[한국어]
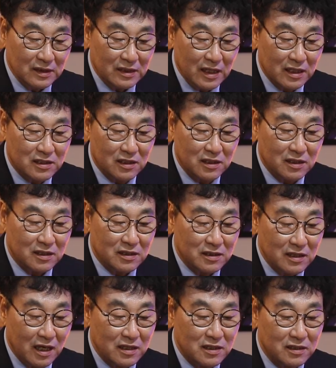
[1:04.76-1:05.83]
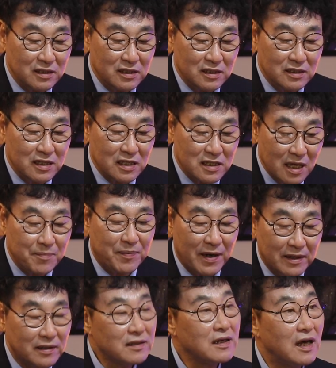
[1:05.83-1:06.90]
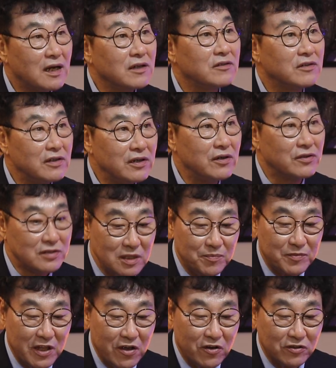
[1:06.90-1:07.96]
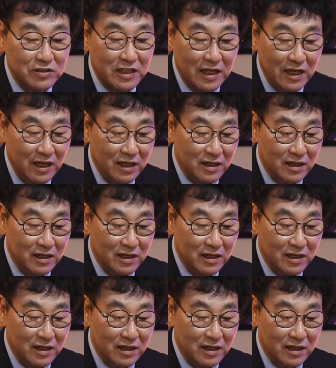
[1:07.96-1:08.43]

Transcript: 얘들, 얘들이 이제 재판하는 거예요. 십 대 형제.